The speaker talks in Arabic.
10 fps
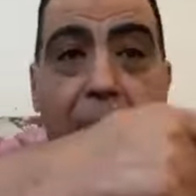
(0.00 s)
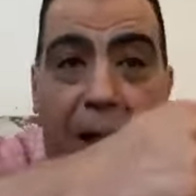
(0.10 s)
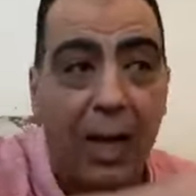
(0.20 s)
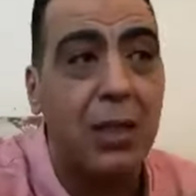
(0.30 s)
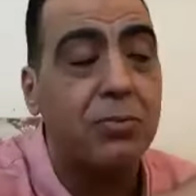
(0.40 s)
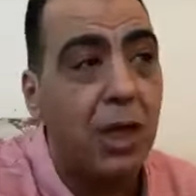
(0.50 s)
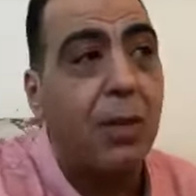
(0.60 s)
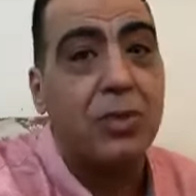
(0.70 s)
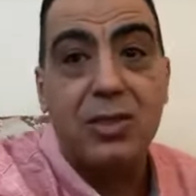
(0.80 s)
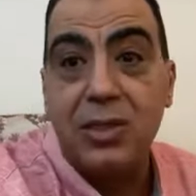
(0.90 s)
بعدم
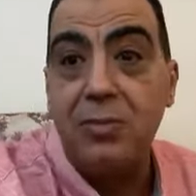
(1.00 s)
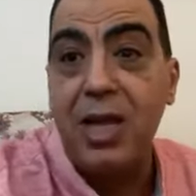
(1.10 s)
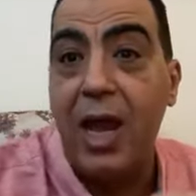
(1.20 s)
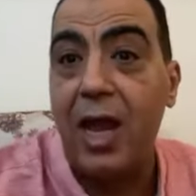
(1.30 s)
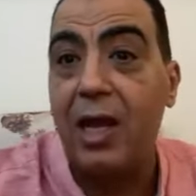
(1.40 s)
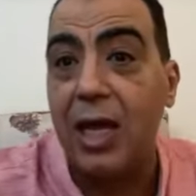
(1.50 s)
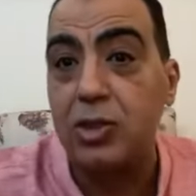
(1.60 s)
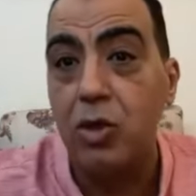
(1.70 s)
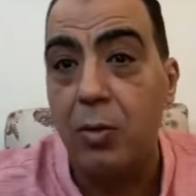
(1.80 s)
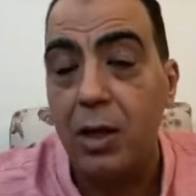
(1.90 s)
طلب تنظيم نهائي
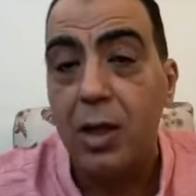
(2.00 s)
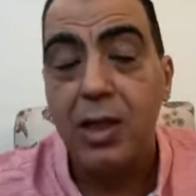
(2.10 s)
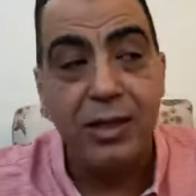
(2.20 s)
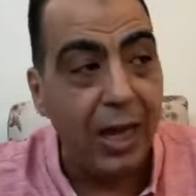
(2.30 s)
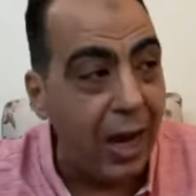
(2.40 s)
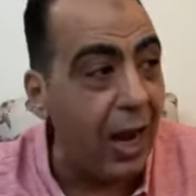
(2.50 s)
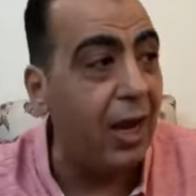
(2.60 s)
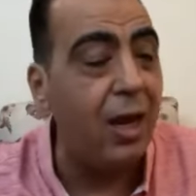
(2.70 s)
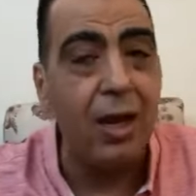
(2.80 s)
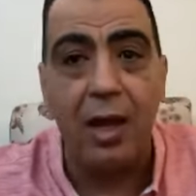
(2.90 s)
كأس
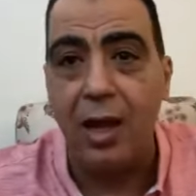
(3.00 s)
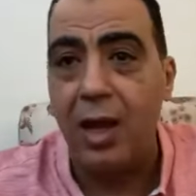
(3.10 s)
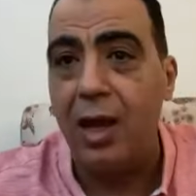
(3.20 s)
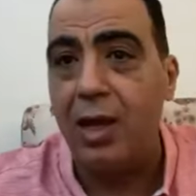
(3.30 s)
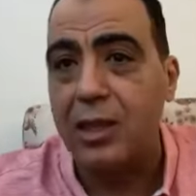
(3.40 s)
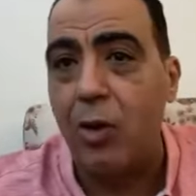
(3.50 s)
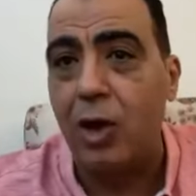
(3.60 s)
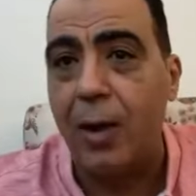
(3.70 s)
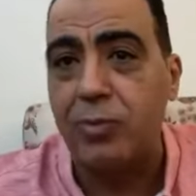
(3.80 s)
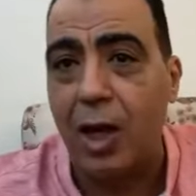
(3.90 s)
نهائي آه، آه،
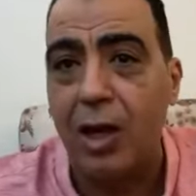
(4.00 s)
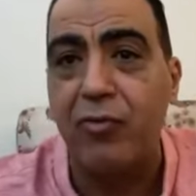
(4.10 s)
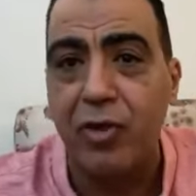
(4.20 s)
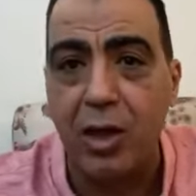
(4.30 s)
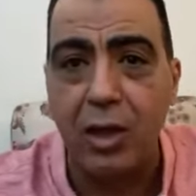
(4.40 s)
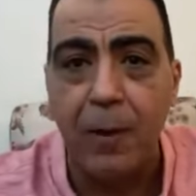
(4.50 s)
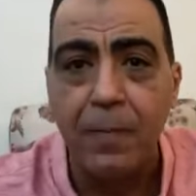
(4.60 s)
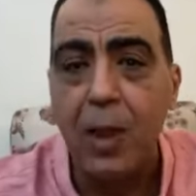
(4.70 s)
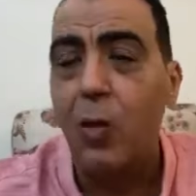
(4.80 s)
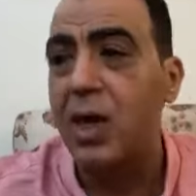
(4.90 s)
دوري أبطال إفريقيا
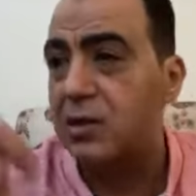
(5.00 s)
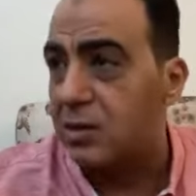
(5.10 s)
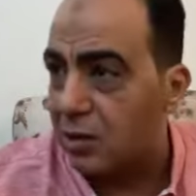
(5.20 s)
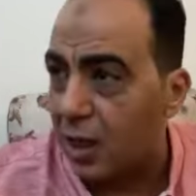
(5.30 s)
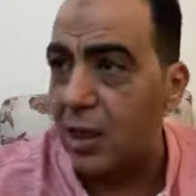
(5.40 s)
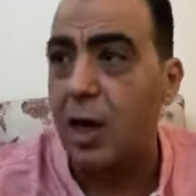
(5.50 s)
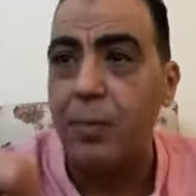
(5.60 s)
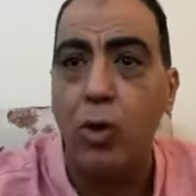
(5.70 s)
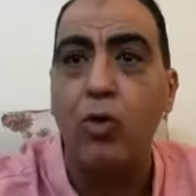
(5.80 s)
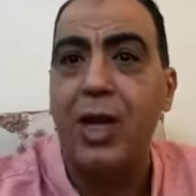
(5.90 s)
والذي تضرر
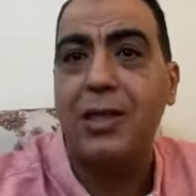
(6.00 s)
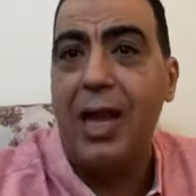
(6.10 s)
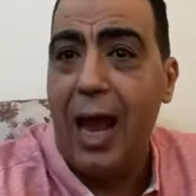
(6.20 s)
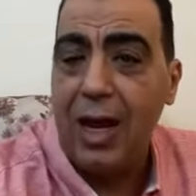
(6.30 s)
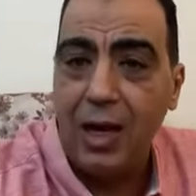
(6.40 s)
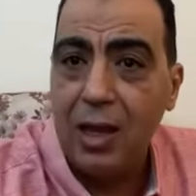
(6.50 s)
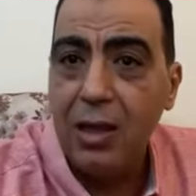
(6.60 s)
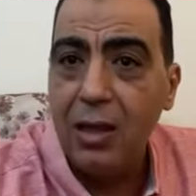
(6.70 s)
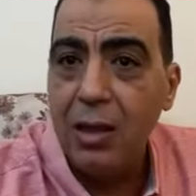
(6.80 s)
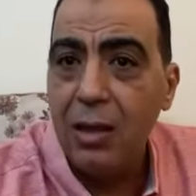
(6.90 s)
منه النادي الأهلي
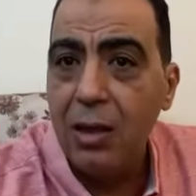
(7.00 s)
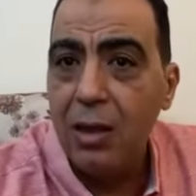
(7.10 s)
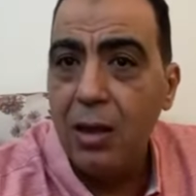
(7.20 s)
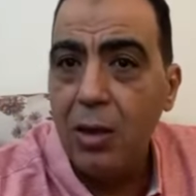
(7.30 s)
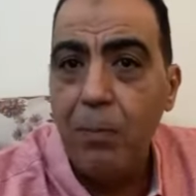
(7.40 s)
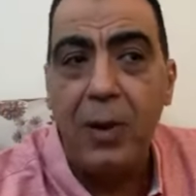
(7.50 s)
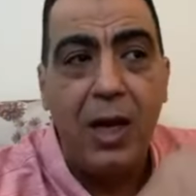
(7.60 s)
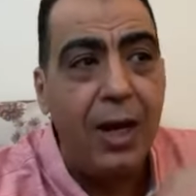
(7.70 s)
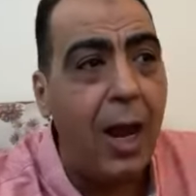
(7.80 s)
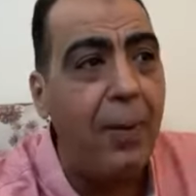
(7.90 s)

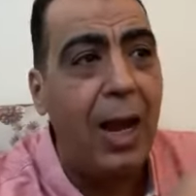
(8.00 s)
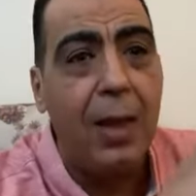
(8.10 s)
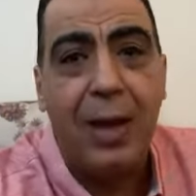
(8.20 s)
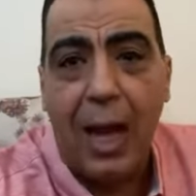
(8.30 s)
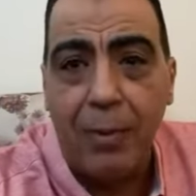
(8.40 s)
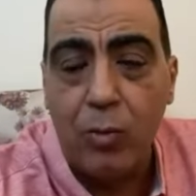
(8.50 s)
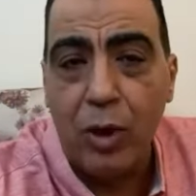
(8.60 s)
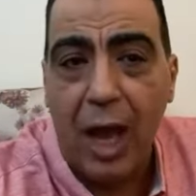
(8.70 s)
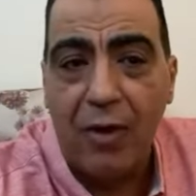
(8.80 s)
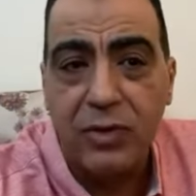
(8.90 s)
باللعب على ملعب
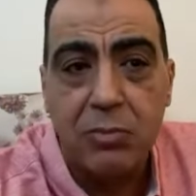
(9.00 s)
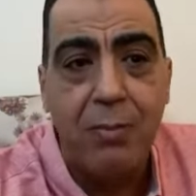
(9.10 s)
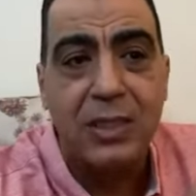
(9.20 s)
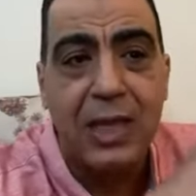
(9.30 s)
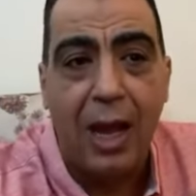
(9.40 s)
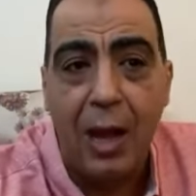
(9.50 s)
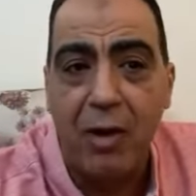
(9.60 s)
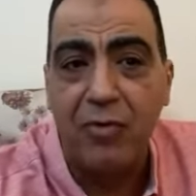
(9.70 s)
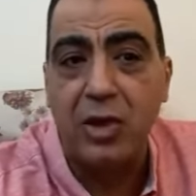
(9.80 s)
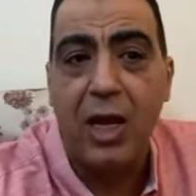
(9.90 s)
المنافس مما
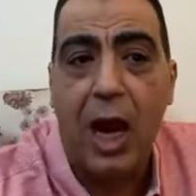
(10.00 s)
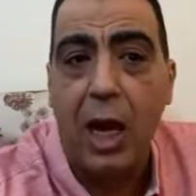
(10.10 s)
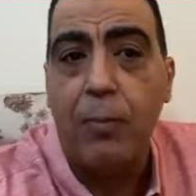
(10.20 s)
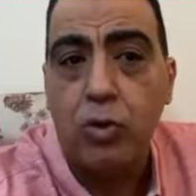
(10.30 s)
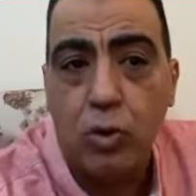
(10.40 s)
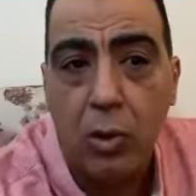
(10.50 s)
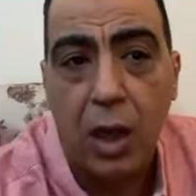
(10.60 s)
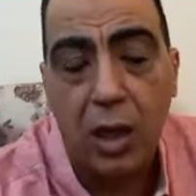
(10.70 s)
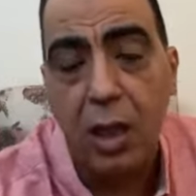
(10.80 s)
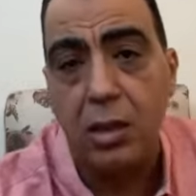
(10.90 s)
ساهم في ضياع البطولة
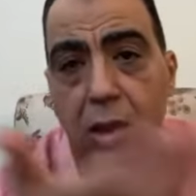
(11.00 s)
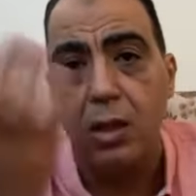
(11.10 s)
كده